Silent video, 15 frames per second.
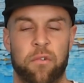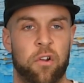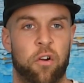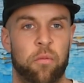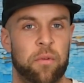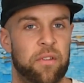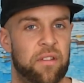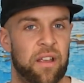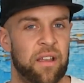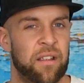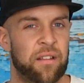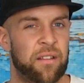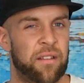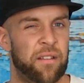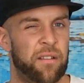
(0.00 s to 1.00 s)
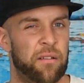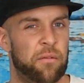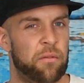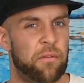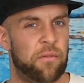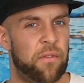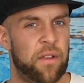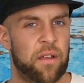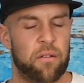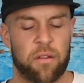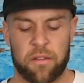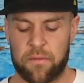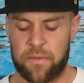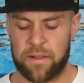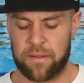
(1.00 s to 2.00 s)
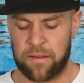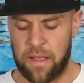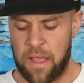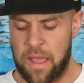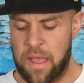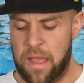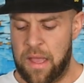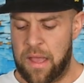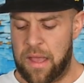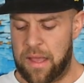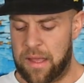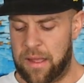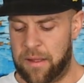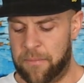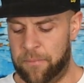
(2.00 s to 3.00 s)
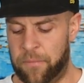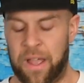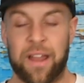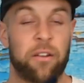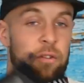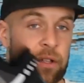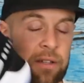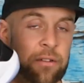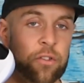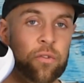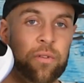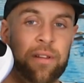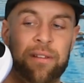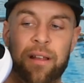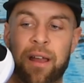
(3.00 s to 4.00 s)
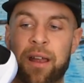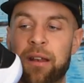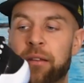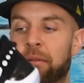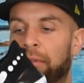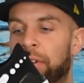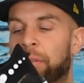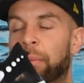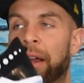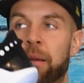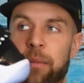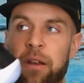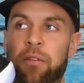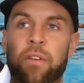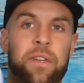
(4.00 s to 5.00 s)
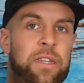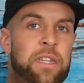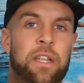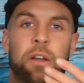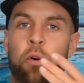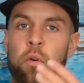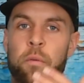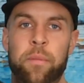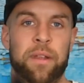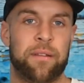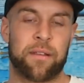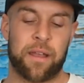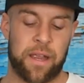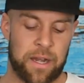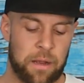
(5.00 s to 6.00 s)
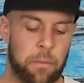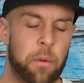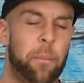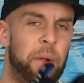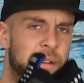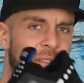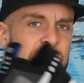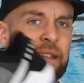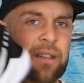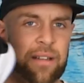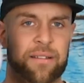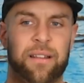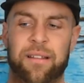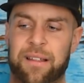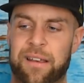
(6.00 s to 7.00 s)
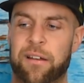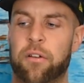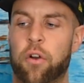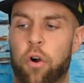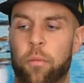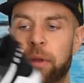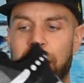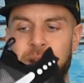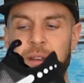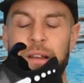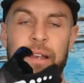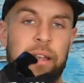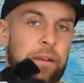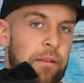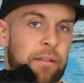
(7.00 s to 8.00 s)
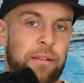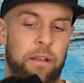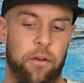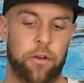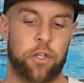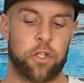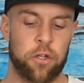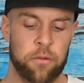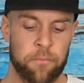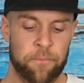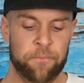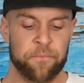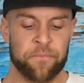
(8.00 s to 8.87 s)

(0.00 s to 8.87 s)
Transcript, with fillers: Kobe 6 ungefähr oder sowas. Ähm, hat auch diesen Schuh designt und ich meine, im Endeffekt, ich hole mir jetzt keinen, aber man sieht, dass das an den Kobe angelehnt ist. Ist ja auch nicht schlimm.